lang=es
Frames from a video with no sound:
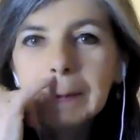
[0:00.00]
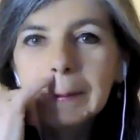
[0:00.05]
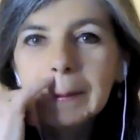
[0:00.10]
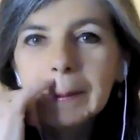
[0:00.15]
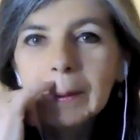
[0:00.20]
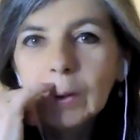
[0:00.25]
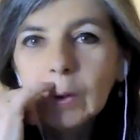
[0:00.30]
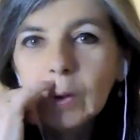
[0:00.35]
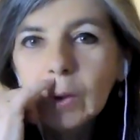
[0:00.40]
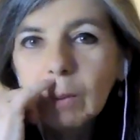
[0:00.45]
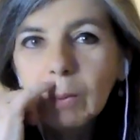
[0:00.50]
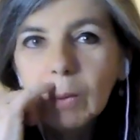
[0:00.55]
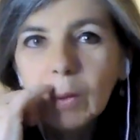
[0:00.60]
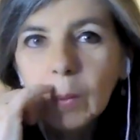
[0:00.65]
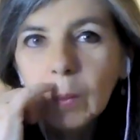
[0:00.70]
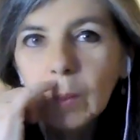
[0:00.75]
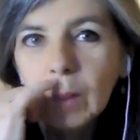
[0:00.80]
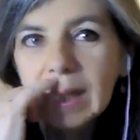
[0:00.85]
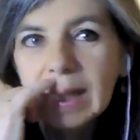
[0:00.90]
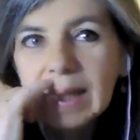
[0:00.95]
no nos demos
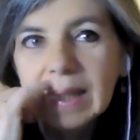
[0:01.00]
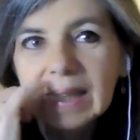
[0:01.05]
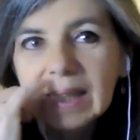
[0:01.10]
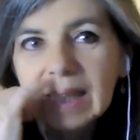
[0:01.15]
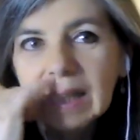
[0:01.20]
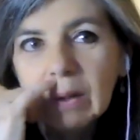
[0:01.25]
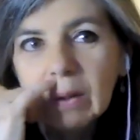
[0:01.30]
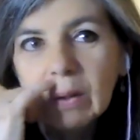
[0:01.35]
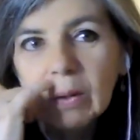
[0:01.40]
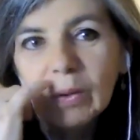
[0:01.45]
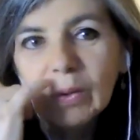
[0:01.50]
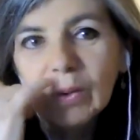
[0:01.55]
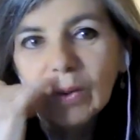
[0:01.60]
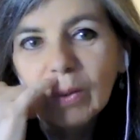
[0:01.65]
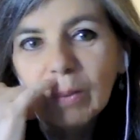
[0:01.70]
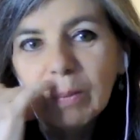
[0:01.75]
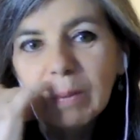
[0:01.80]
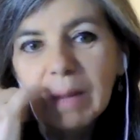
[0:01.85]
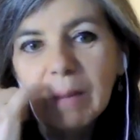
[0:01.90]
cuenta o no lo